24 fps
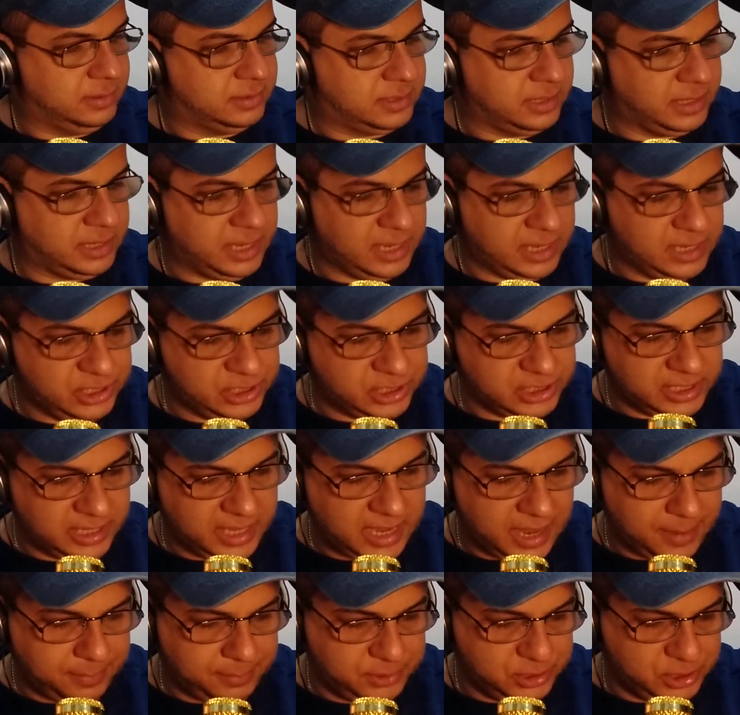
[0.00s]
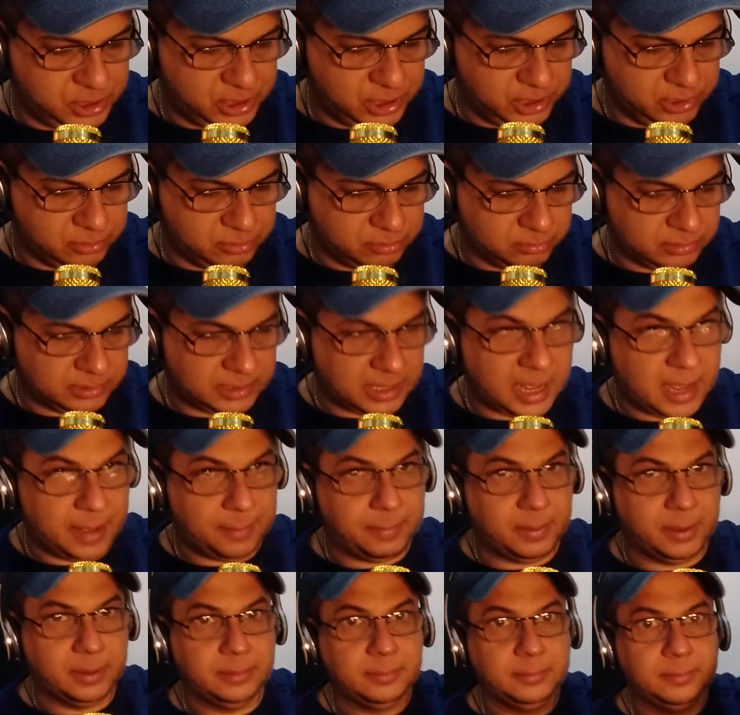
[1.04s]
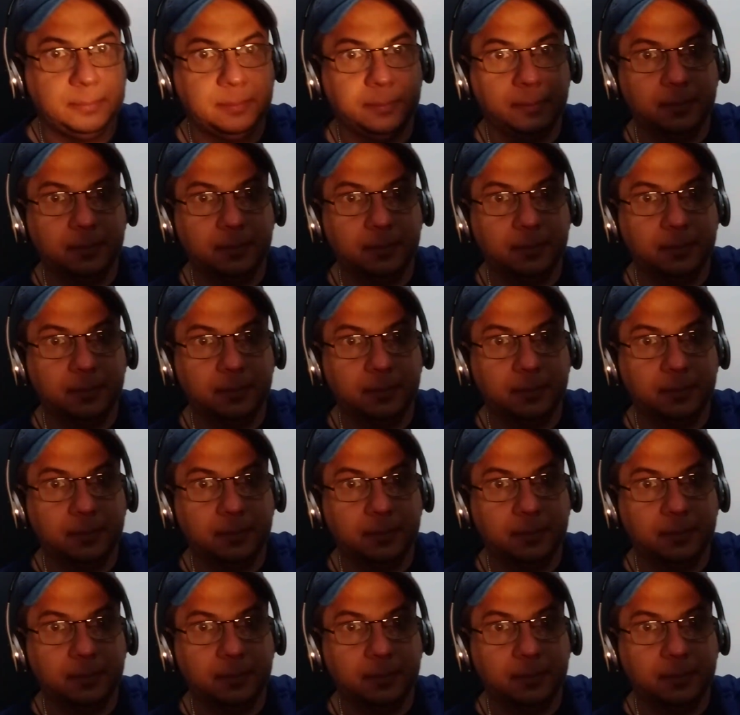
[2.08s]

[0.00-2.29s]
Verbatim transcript: Isso aqui a gente lê rapidinho, não tapa.